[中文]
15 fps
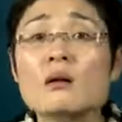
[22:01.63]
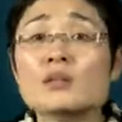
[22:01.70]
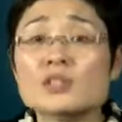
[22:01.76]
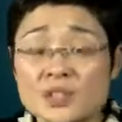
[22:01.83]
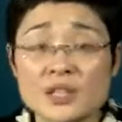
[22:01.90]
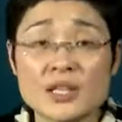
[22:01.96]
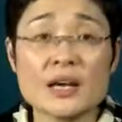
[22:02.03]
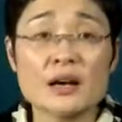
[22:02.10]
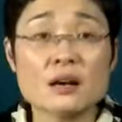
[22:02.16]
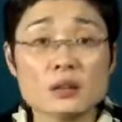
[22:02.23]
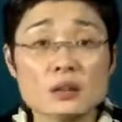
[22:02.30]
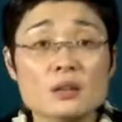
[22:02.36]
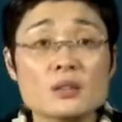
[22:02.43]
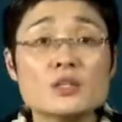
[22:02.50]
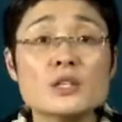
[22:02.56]
显
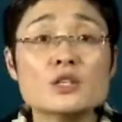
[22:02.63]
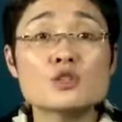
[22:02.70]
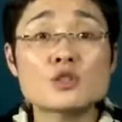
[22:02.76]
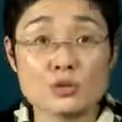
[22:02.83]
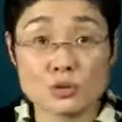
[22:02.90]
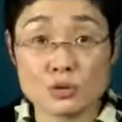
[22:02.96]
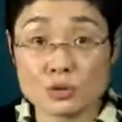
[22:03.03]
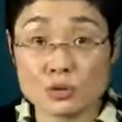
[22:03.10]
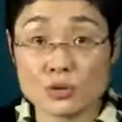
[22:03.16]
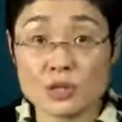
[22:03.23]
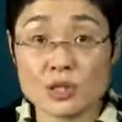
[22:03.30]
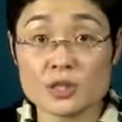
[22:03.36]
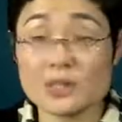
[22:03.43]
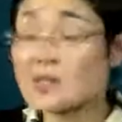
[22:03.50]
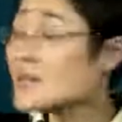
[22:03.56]
而易见，众所周
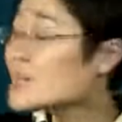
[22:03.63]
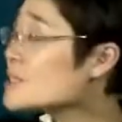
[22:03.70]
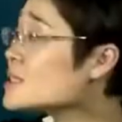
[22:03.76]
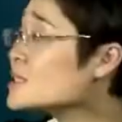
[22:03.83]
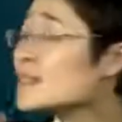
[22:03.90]
知，这件